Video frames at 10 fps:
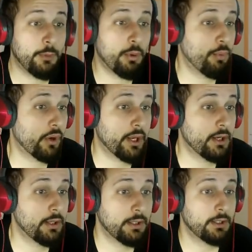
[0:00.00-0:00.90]
No me lo puedo creer.
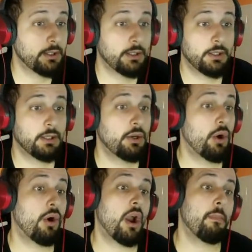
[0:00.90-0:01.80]

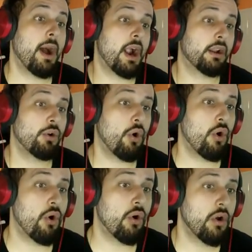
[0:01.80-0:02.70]
No, Aymar,
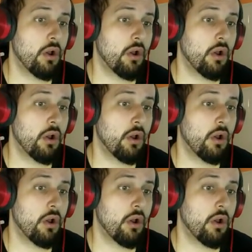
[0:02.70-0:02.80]
no.